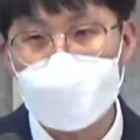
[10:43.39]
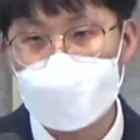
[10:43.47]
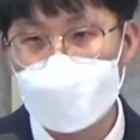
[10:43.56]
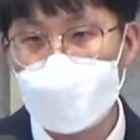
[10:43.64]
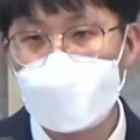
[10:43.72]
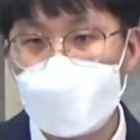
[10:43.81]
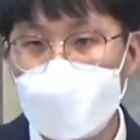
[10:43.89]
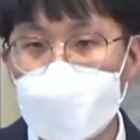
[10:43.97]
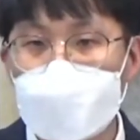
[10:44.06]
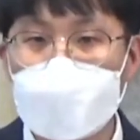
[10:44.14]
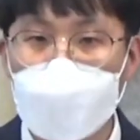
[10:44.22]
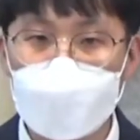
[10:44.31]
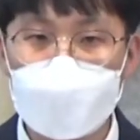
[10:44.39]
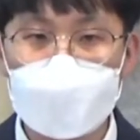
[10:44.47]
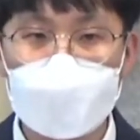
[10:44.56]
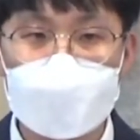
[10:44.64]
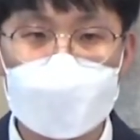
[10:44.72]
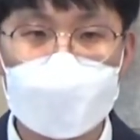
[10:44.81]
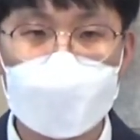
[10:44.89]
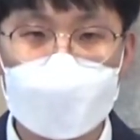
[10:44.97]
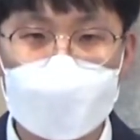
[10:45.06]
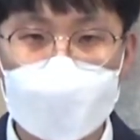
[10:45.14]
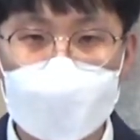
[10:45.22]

이러한 불평이 나오는 것이 어쩌면